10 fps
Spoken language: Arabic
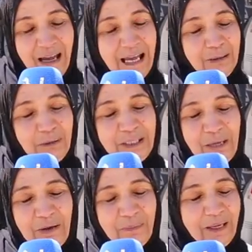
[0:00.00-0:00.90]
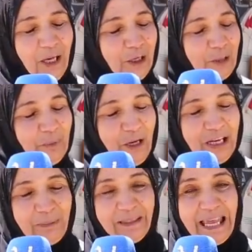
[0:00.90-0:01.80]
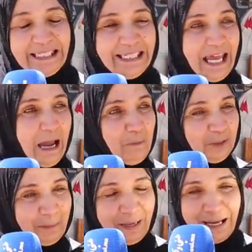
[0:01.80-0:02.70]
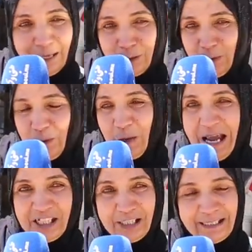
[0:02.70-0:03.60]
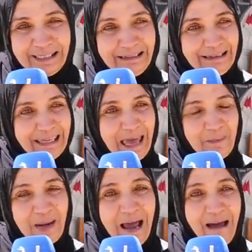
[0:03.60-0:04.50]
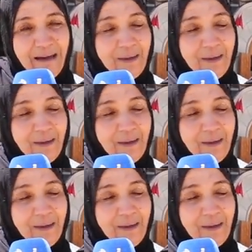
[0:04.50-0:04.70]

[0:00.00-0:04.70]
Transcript: عنده سوابق حكموا عليه ب 30 عام ودابا نقصوا له 10 سنين كامله